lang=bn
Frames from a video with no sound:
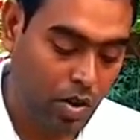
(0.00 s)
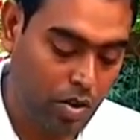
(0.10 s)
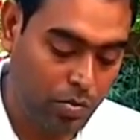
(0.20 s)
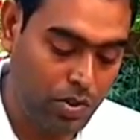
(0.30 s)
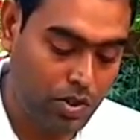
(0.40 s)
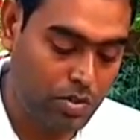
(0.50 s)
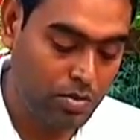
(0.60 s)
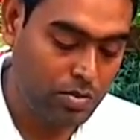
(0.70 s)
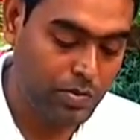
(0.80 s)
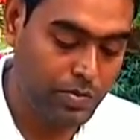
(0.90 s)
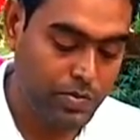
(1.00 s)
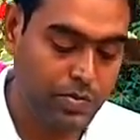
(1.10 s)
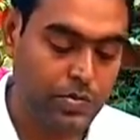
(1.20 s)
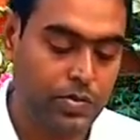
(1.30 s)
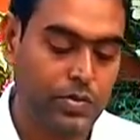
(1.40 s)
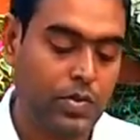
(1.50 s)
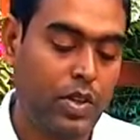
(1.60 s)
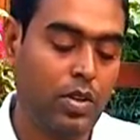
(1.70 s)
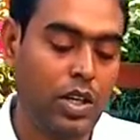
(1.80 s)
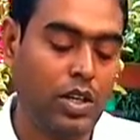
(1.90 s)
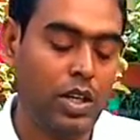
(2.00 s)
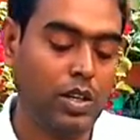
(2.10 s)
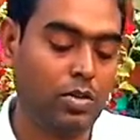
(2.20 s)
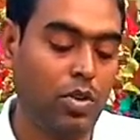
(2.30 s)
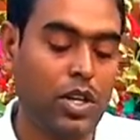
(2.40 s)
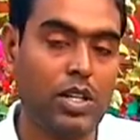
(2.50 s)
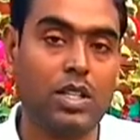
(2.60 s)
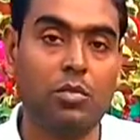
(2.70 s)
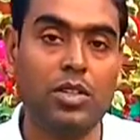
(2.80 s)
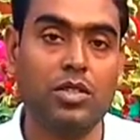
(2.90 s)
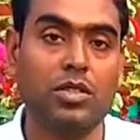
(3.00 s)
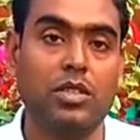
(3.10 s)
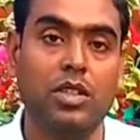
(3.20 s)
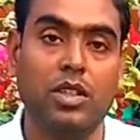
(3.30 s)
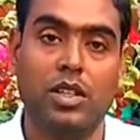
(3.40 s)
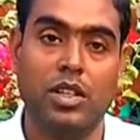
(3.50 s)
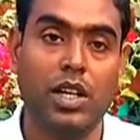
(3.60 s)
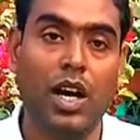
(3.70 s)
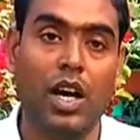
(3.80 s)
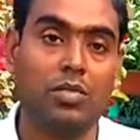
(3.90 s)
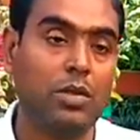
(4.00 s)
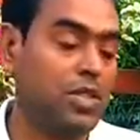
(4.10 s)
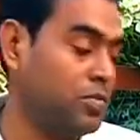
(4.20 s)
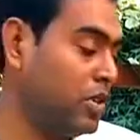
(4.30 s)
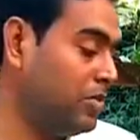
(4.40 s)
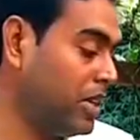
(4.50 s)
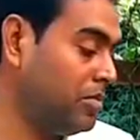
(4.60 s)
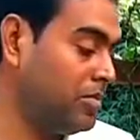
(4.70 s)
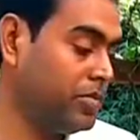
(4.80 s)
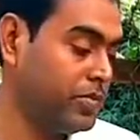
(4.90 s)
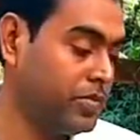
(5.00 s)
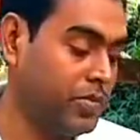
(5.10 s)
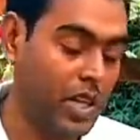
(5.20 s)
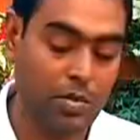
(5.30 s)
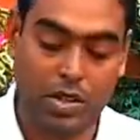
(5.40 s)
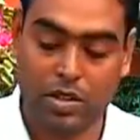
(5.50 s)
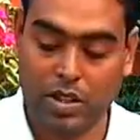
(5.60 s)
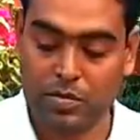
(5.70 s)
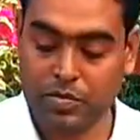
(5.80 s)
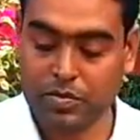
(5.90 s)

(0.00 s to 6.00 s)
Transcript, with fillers: অল্প একটু ওই কোয়ার্টার চামচ থেকে হাফ চামচ পরিমাণ এর ভিতরেই